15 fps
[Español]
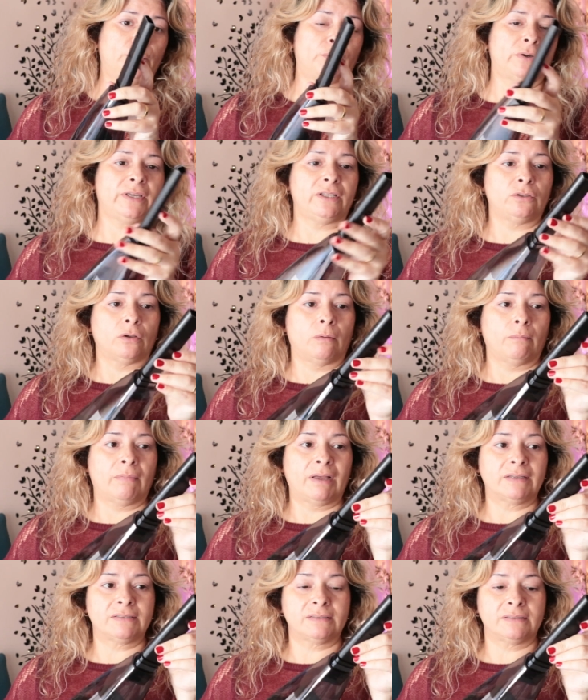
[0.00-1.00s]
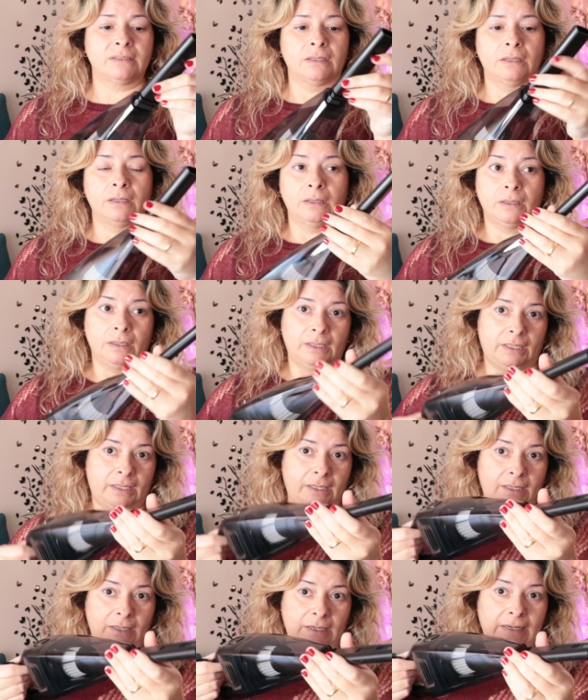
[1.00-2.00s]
un poquito más eh,